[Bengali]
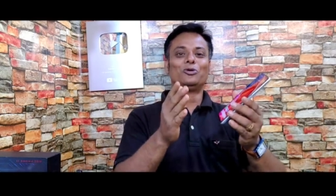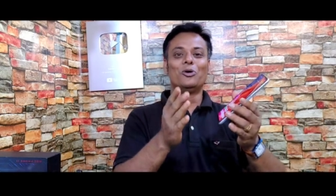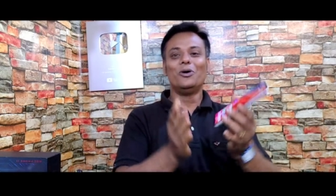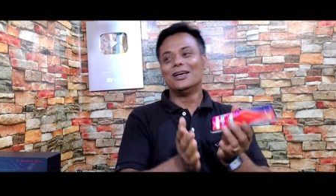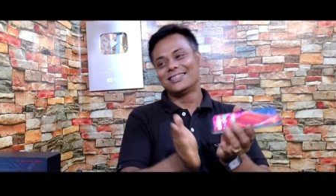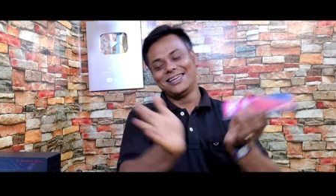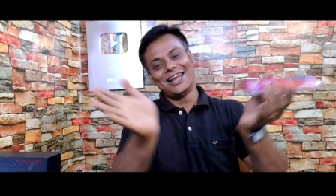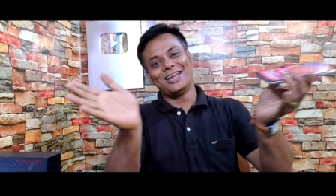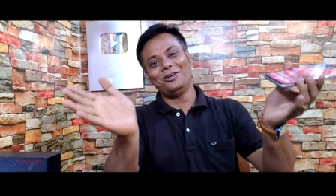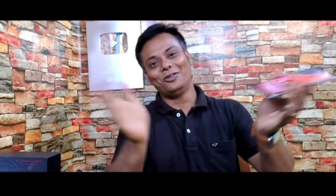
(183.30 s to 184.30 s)
দুটো
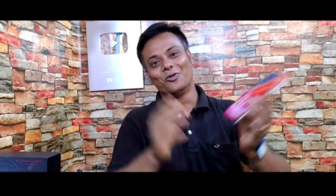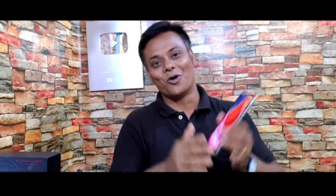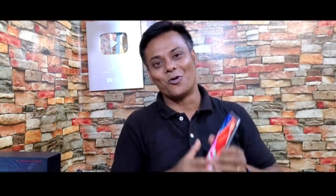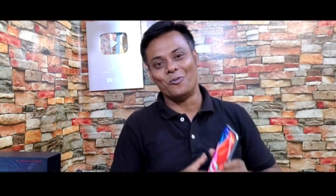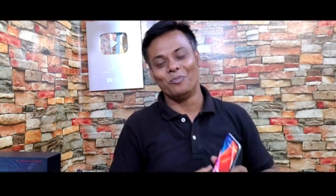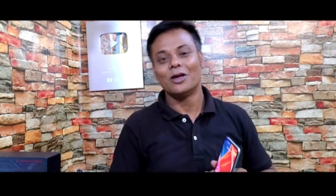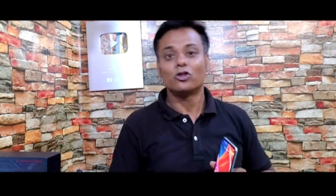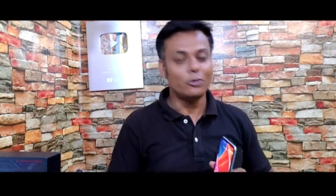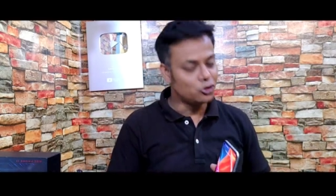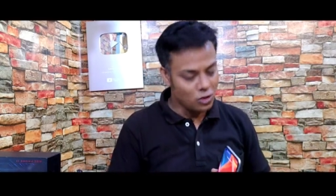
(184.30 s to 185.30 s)
সিনারিও দুরকম
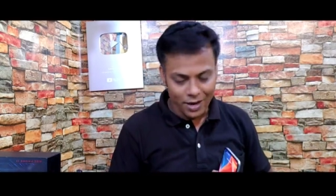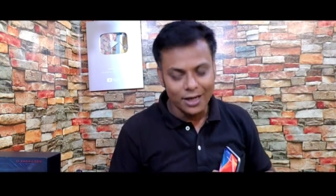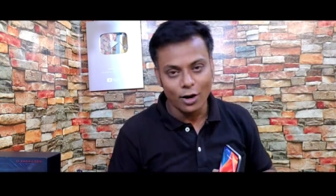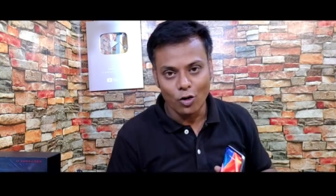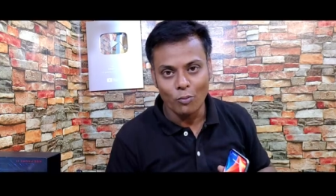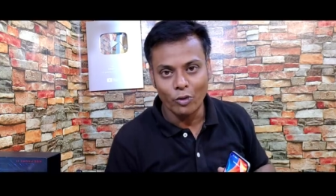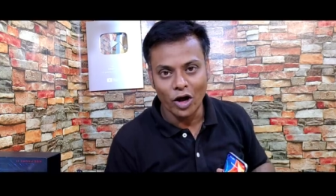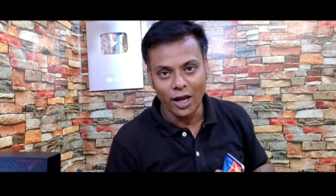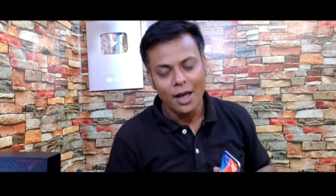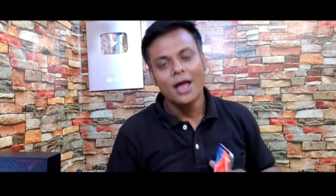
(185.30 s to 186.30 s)
তবে সবাই এরকম
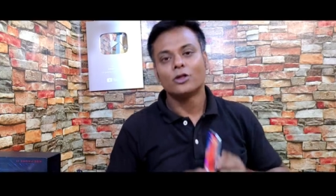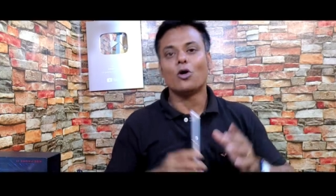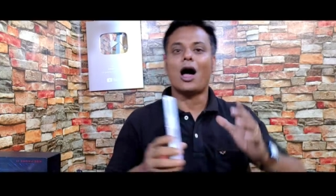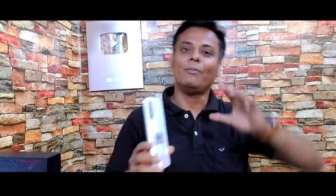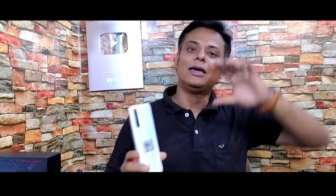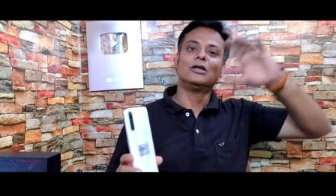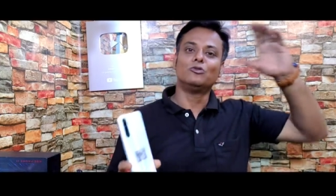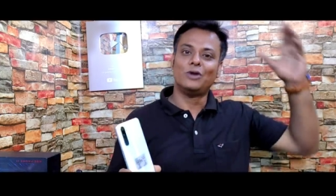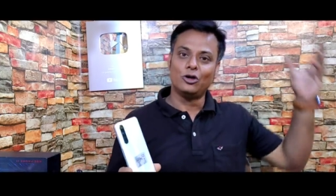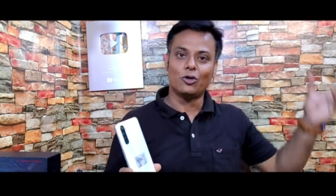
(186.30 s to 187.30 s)
নয় তো আমি
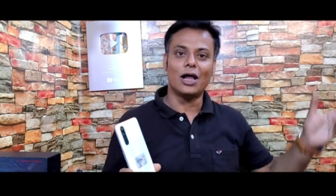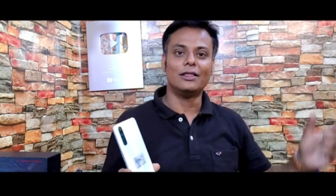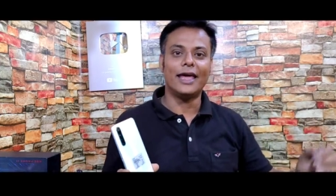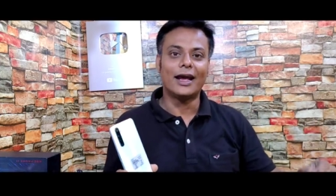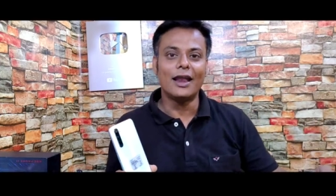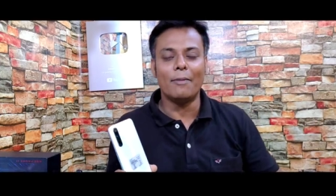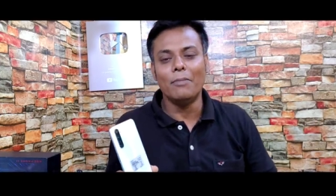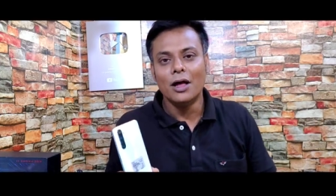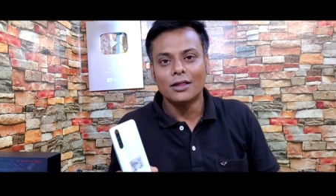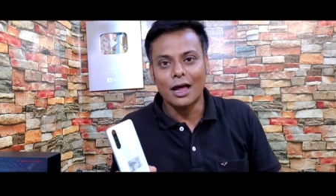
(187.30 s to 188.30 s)
কিছু ভিডিও কাল দেখলাম
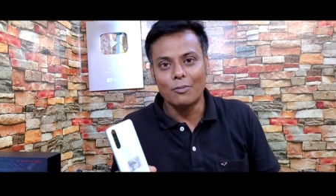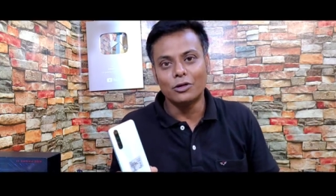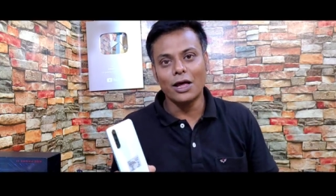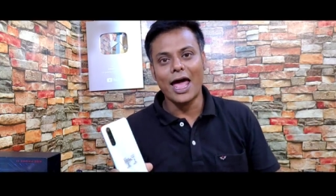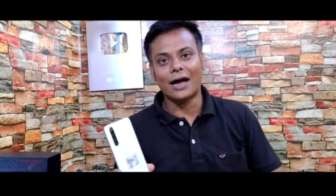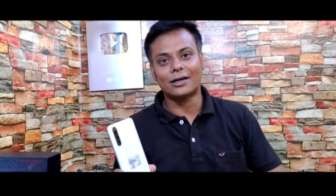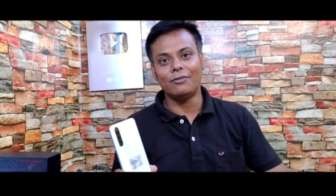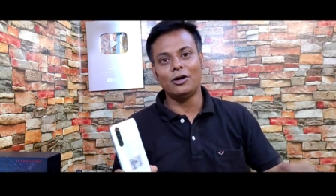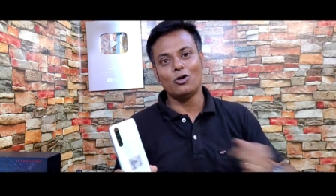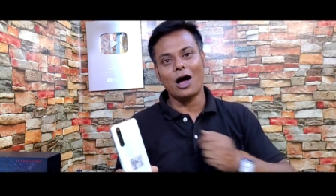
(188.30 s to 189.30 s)
তার মধ্যে
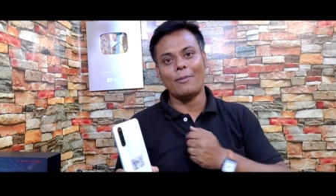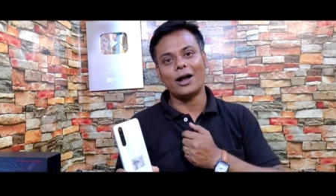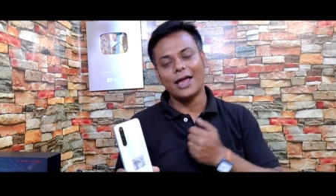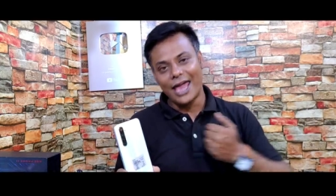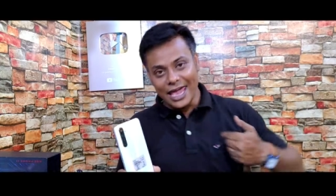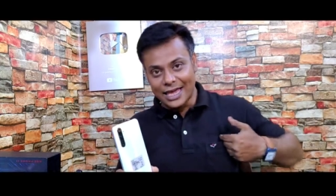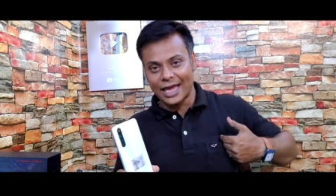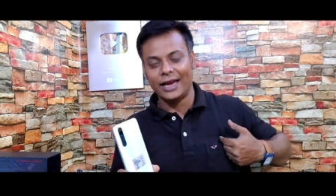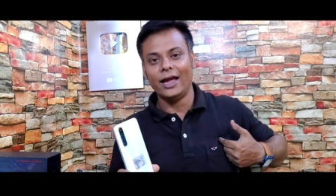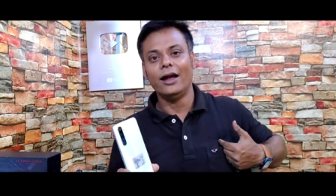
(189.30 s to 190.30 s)
একটা ভিডিও আমার
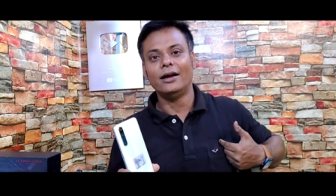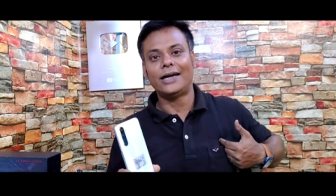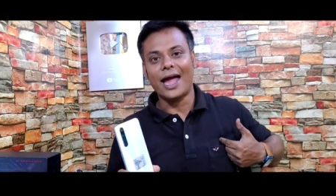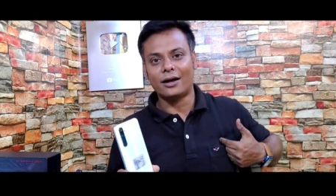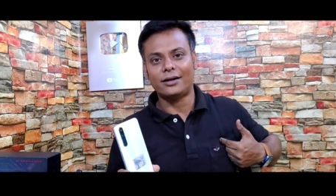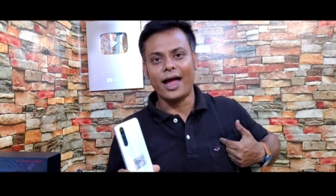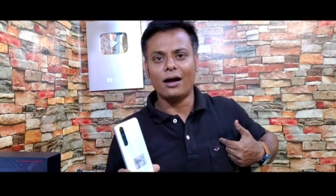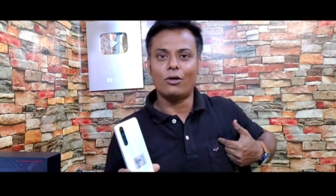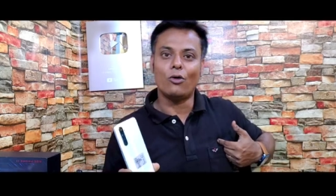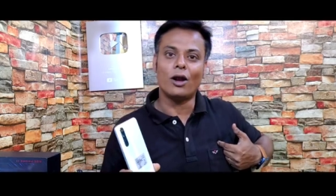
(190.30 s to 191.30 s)
এইখানে ঠ্যাক
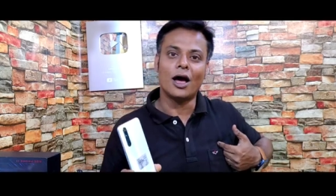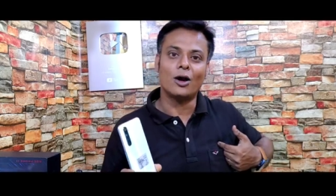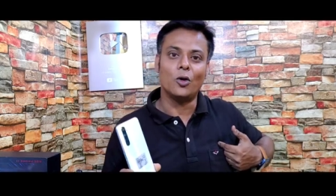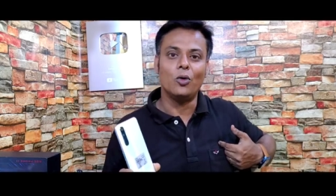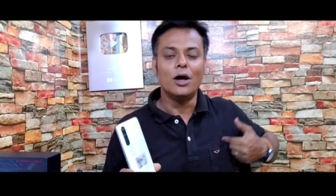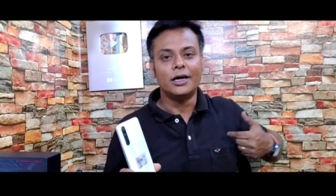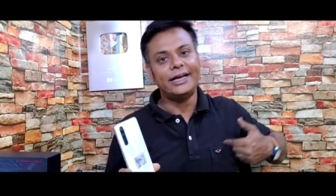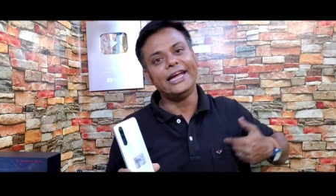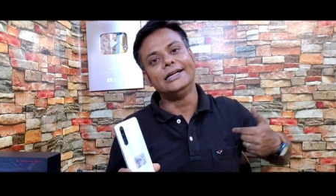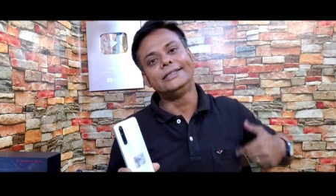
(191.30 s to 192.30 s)
ঠ্যাক করে লাগলো
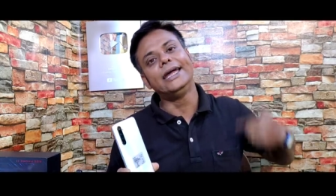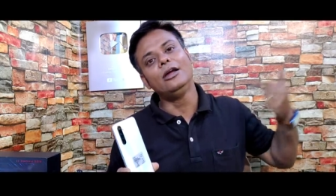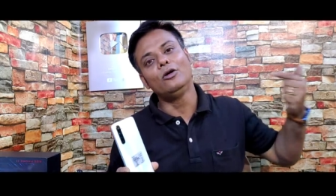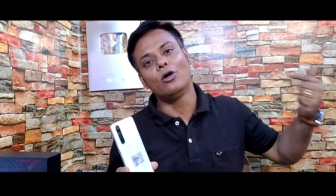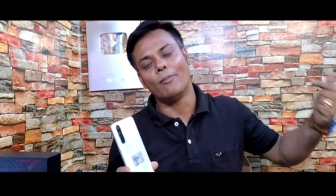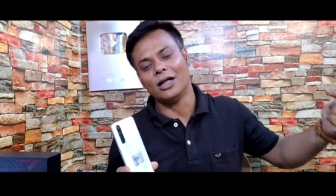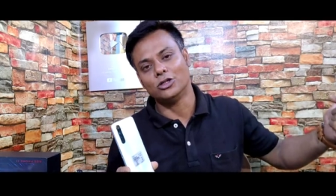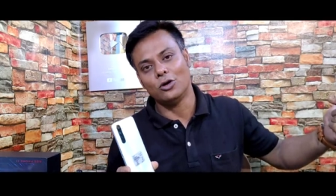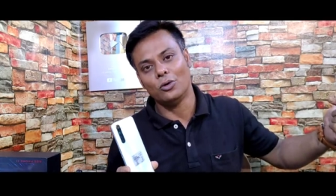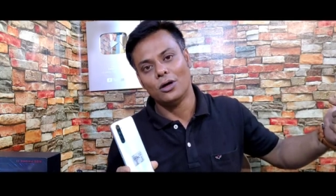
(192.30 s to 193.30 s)
টিং টিং করে
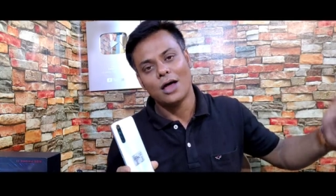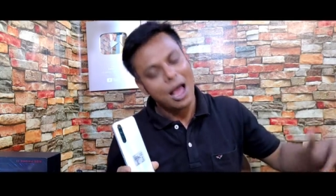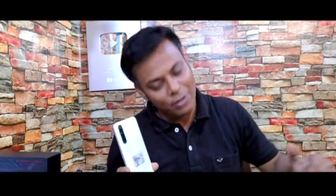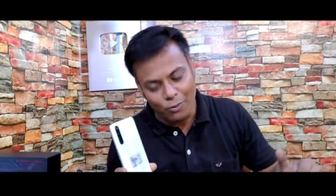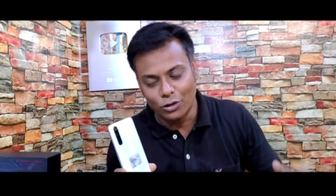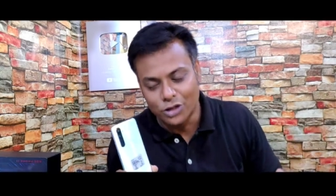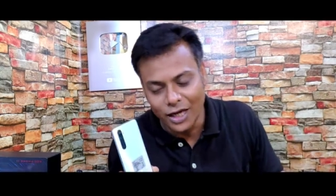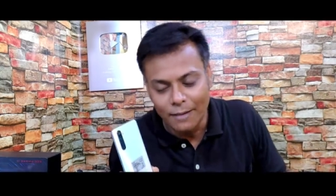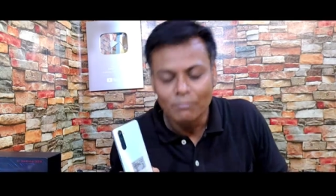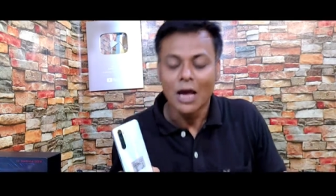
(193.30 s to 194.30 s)
বাঁচলো আমি বলছি